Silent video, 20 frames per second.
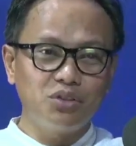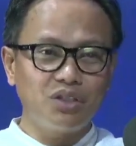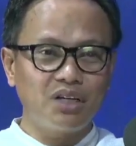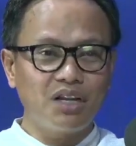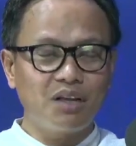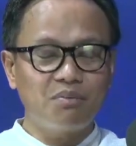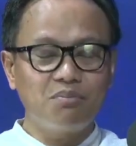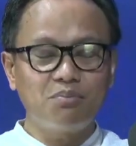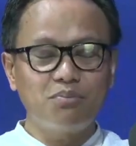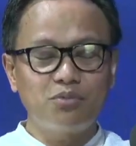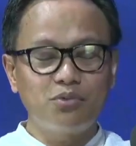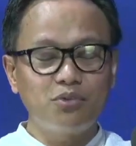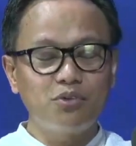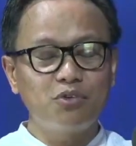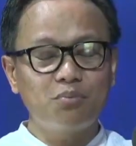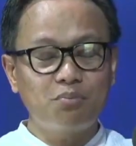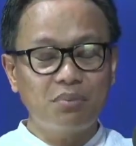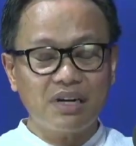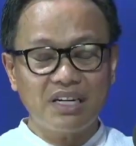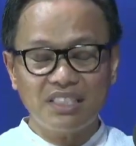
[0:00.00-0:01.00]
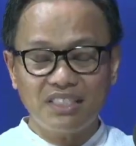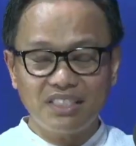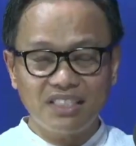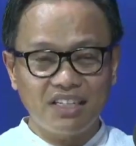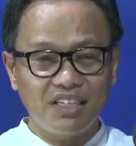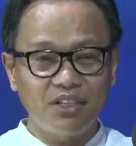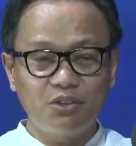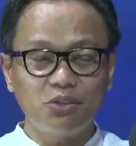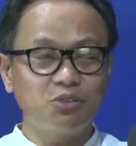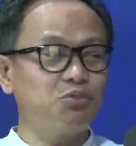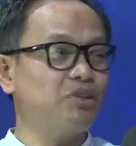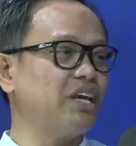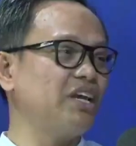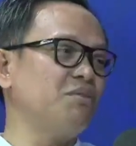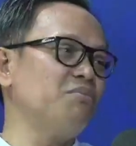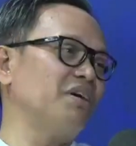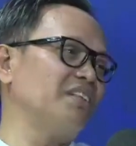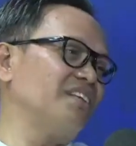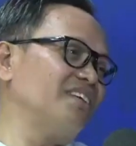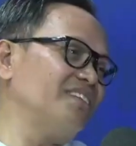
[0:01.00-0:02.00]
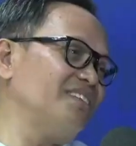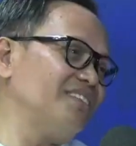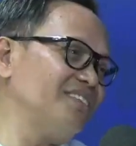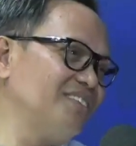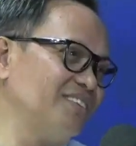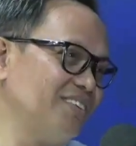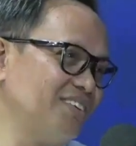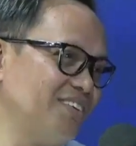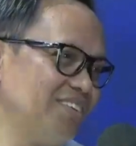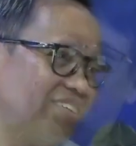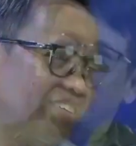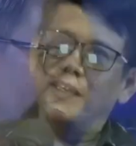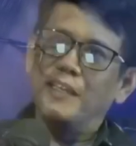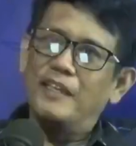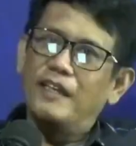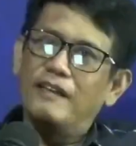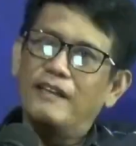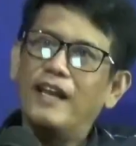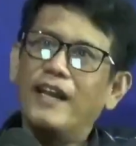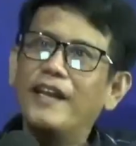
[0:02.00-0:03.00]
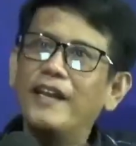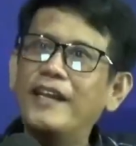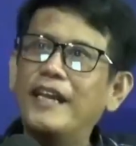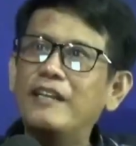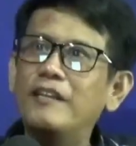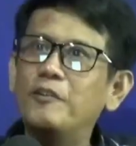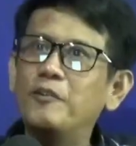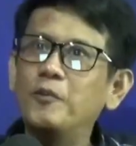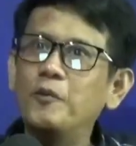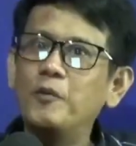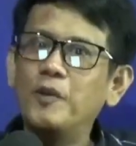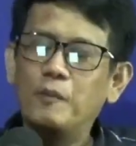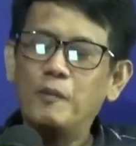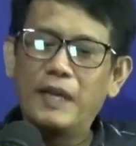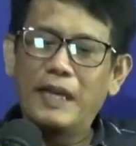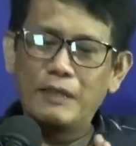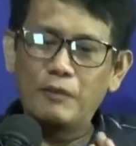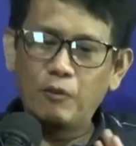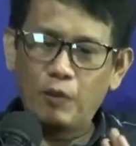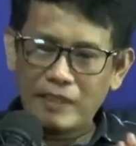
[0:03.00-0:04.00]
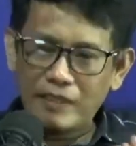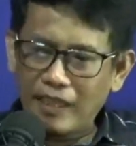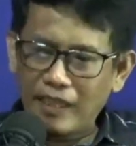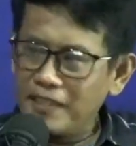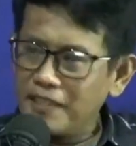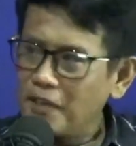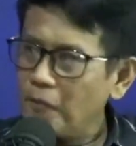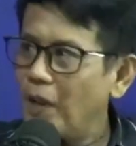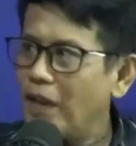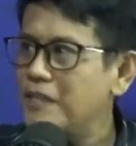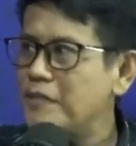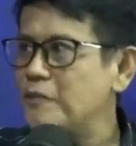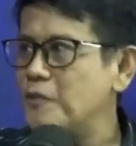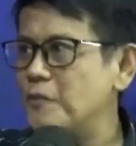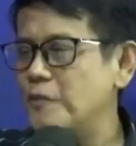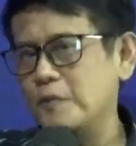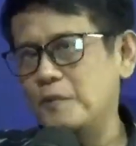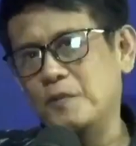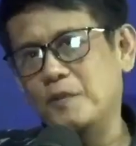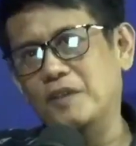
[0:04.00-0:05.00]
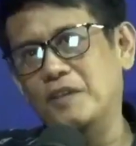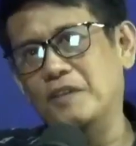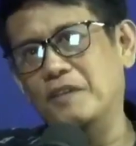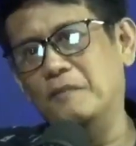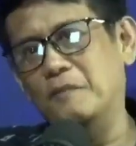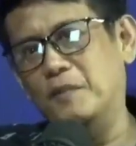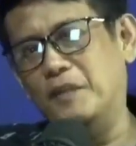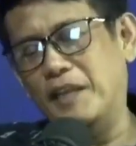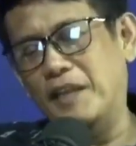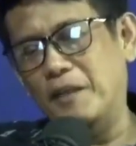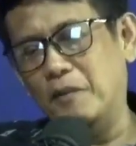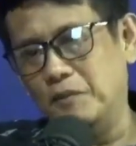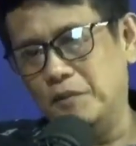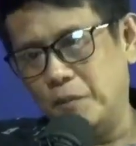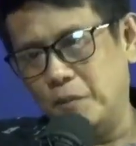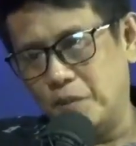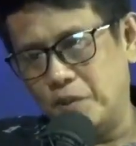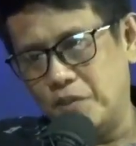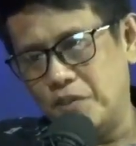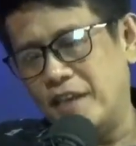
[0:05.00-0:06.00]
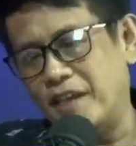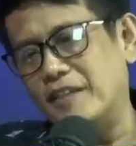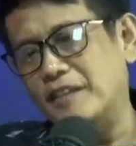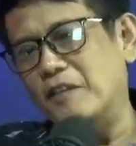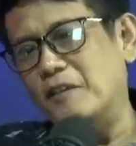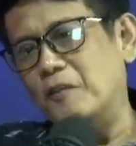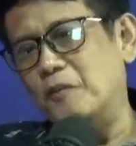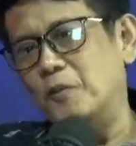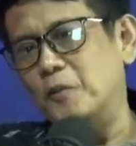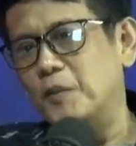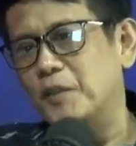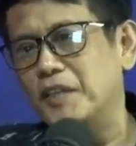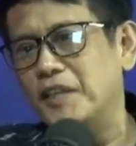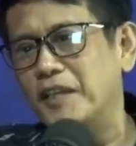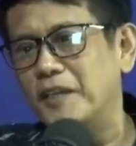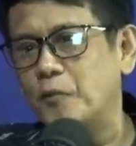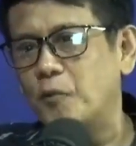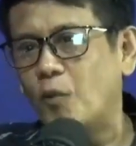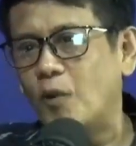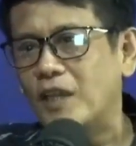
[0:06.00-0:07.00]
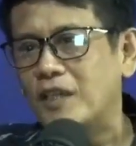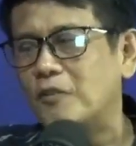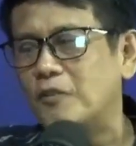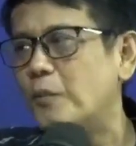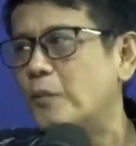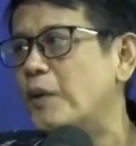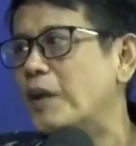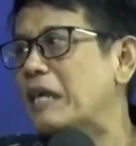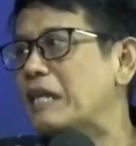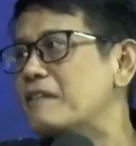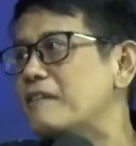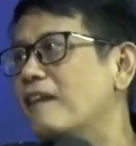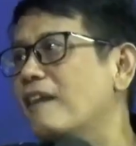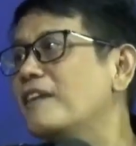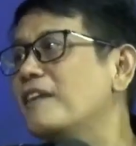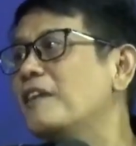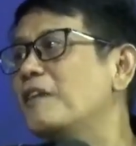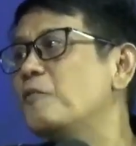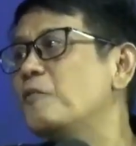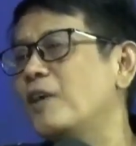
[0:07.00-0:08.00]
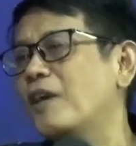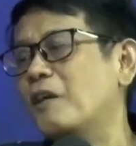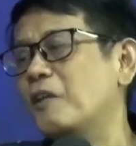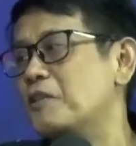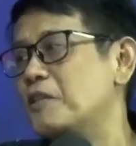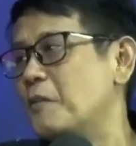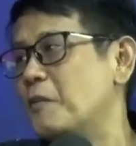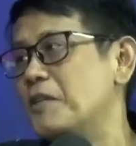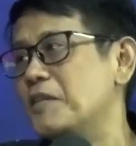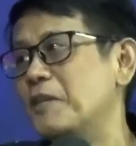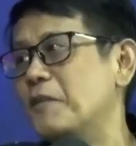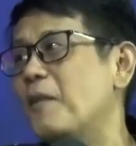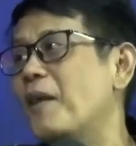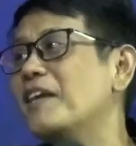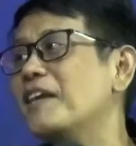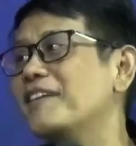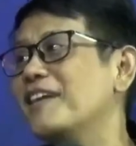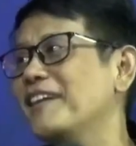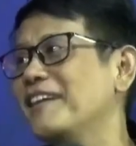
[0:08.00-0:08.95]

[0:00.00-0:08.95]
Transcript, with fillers: 60% persen itu sudah hebat. Sangat hebat. Jadi, nah ini kan juga begitu ketatnya masuk iya. Eh, mengikuti persyaratan untuk menjadi kurator. Penghasilannya juga kalau sahabat jadi